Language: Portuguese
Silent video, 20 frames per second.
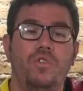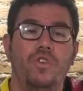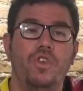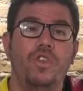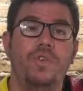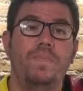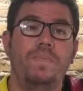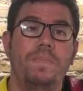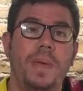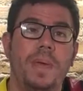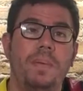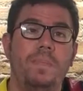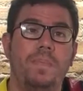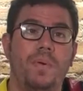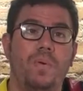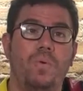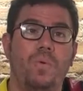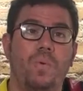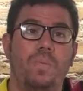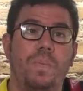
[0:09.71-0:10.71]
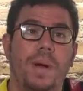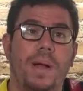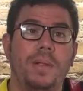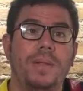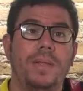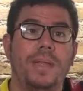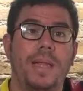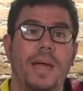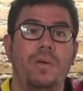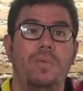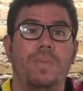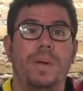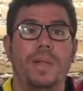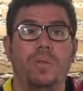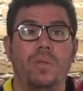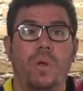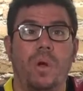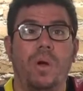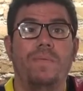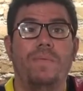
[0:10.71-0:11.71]
Tite bem preocupado em dar uma
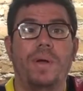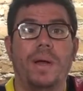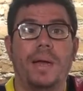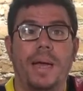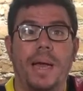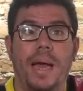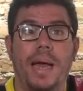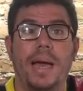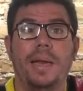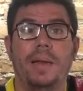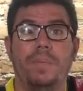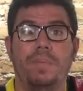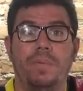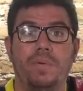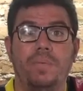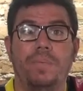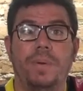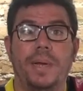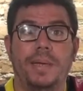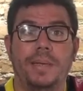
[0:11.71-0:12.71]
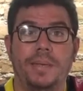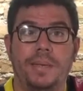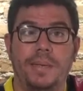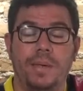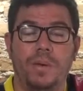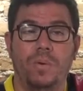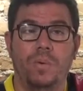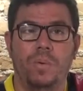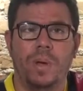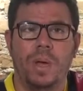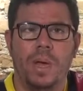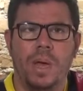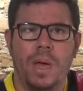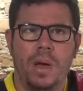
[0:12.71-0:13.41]
nova cara para o Brasil,